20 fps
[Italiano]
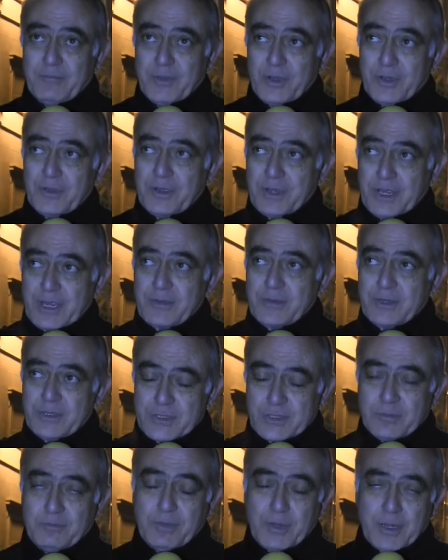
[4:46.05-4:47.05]
in modo che
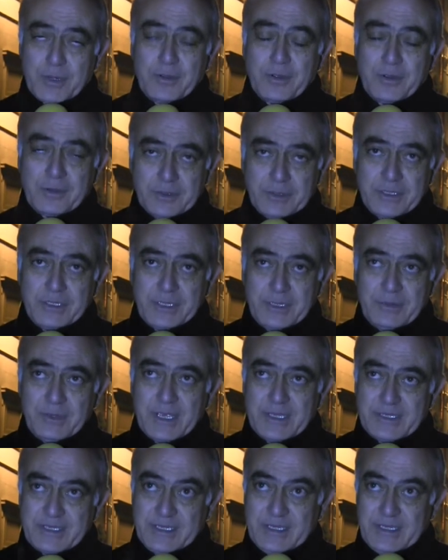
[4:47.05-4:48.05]
questo borgo
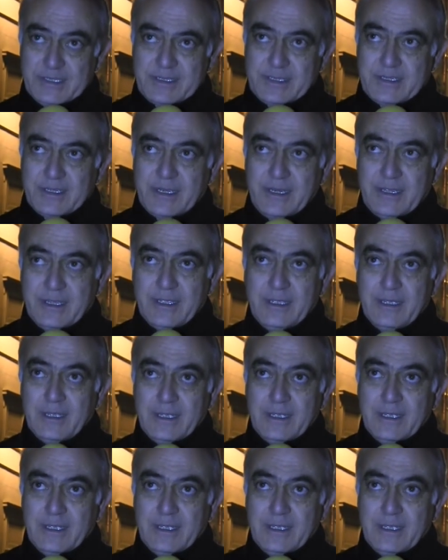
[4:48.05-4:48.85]
continui a esistere